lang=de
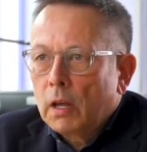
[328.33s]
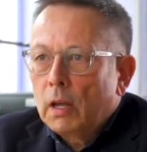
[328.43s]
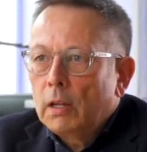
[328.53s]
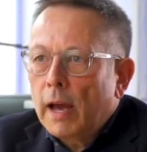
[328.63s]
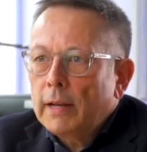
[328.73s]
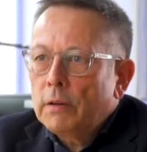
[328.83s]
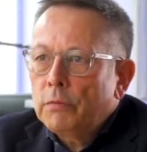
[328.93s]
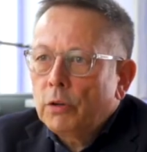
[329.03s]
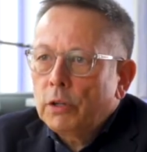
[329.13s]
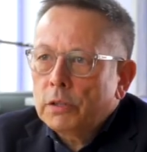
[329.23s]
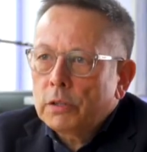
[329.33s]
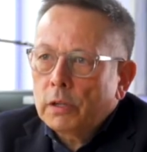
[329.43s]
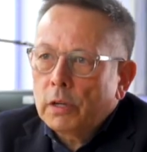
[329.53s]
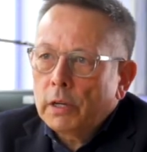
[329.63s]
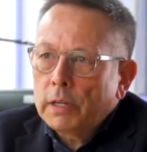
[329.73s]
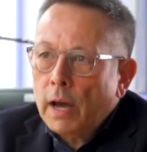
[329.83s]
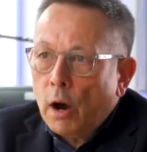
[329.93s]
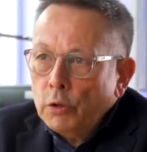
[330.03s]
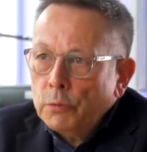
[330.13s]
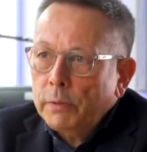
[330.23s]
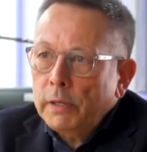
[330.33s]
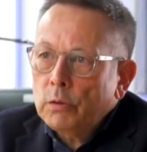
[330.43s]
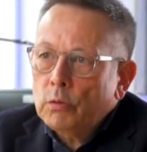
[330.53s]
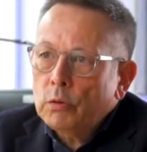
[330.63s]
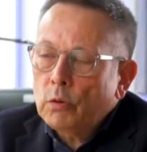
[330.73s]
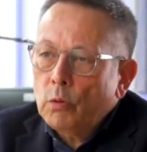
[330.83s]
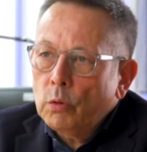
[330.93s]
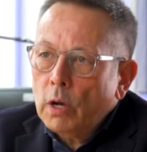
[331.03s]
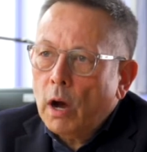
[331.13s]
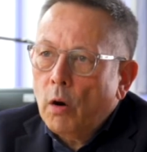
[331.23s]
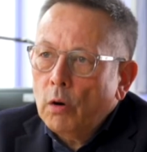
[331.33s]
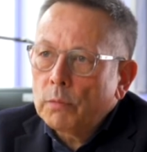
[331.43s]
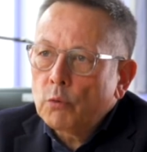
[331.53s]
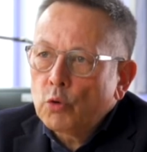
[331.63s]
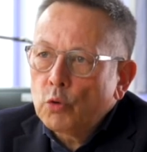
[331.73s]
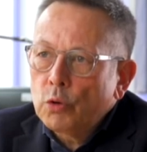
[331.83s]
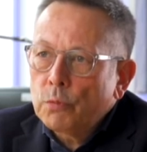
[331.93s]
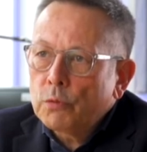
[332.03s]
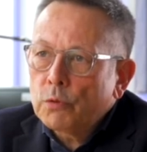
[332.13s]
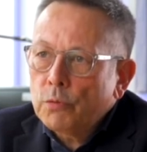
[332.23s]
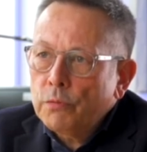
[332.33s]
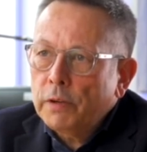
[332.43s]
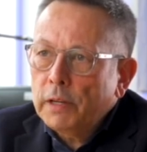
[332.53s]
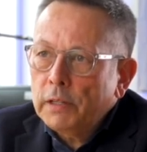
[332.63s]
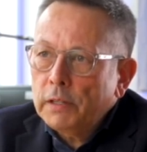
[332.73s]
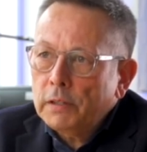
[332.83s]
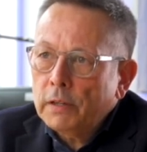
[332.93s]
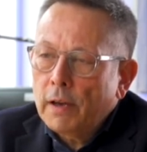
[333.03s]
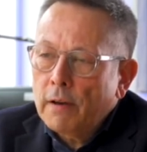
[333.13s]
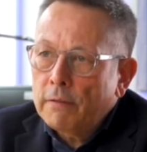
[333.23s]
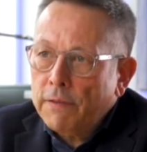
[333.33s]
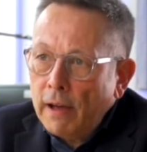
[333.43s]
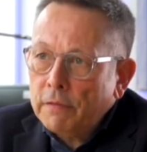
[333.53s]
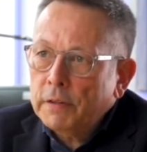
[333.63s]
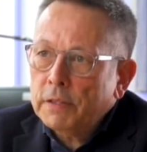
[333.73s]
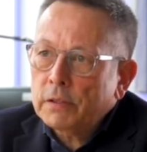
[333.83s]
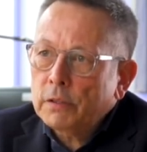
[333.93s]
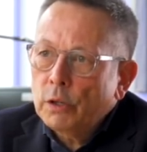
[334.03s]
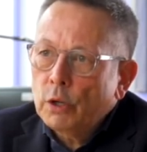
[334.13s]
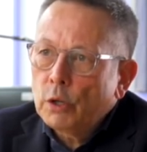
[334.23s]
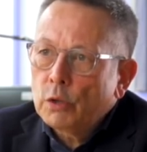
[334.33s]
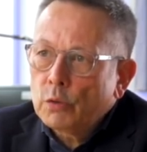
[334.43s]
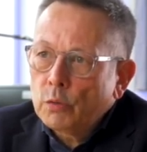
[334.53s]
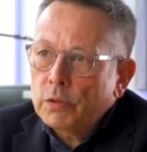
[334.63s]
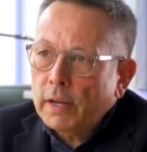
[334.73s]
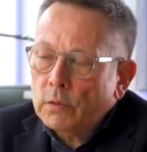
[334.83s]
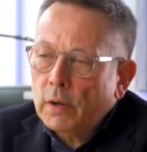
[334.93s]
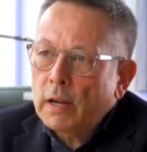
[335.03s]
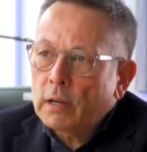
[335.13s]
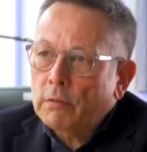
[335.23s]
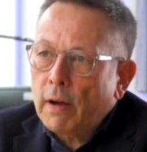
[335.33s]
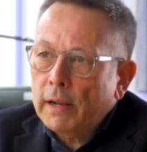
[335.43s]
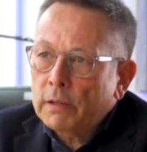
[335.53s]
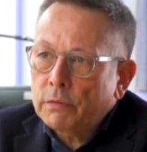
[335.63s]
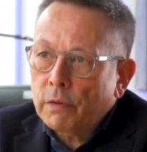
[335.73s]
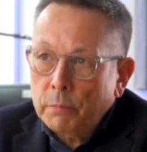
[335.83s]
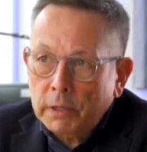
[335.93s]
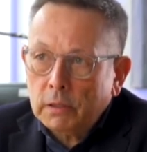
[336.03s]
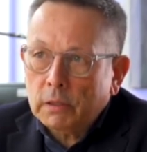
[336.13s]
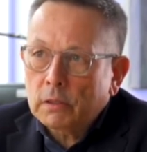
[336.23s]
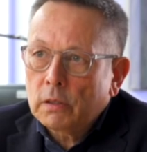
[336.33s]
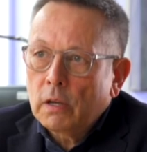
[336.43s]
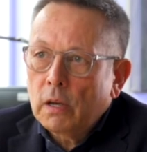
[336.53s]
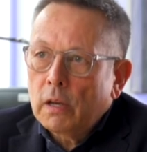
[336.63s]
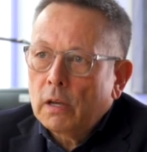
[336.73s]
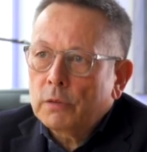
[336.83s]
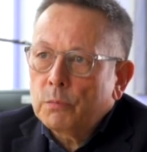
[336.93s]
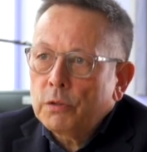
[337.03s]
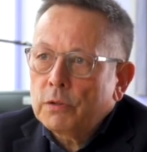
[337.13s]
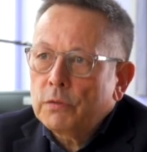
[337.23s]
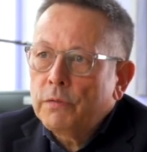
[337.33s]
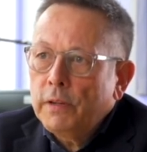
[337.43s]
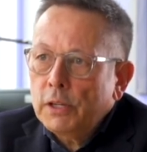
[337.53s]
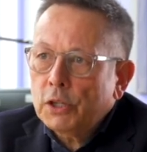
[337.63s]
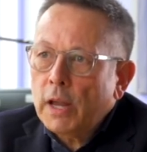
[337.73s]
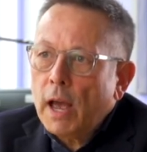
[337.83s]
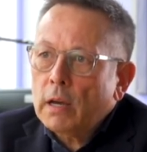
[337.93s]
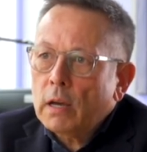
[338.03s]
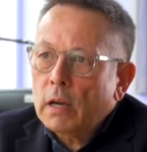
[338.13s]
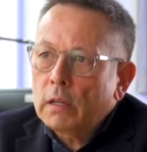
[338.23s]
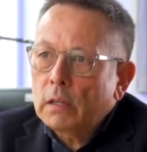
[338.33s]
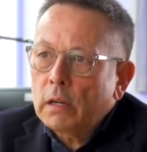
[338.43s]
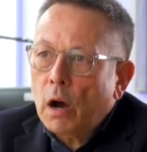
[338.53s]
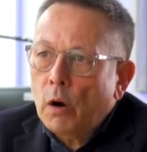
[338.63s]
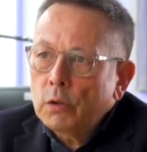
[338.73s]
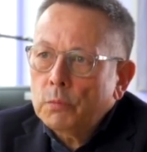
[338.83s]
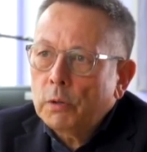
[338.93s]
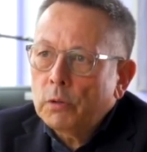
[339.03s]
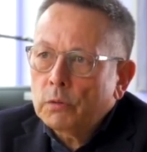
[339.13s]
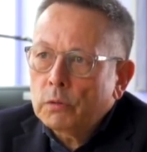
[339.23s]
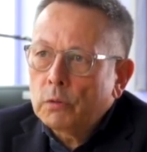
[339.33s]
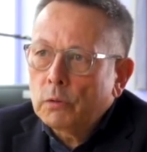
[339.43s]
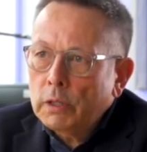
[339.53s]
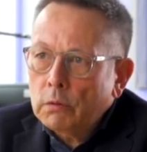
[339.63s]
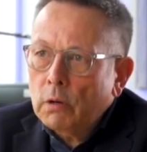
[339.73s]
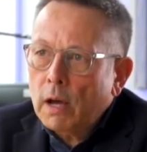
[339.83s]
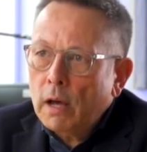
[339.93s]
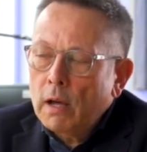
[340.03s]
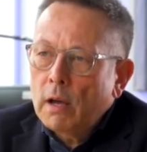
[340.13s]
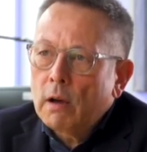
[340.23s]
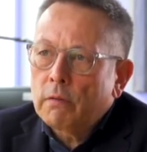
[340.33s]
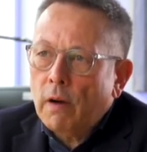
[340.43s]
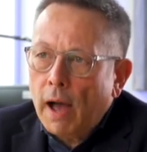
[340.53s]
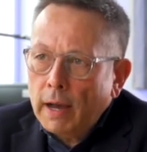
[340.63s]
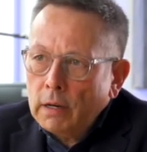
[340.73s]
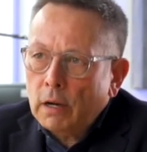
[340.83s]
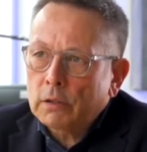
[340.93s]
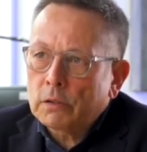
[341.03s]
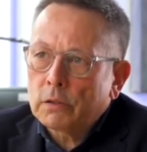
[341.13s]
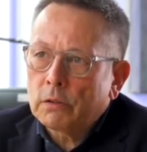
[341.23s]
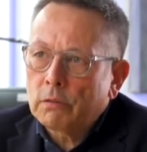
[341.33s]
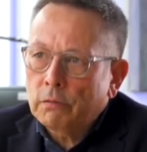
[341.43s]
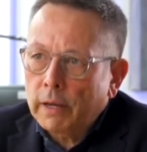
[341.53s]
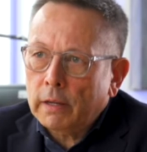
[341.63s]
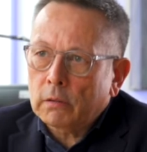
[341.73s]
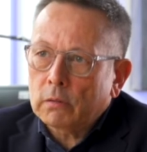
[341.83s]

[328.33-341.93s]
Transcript: Leider wird äh, in der Ausbildung oder auch im Studium zu wenig Fachwissen zu sexueller Gewalt vermittelt es müsste viel stärker in den Ausbildungskurricula verankert werden.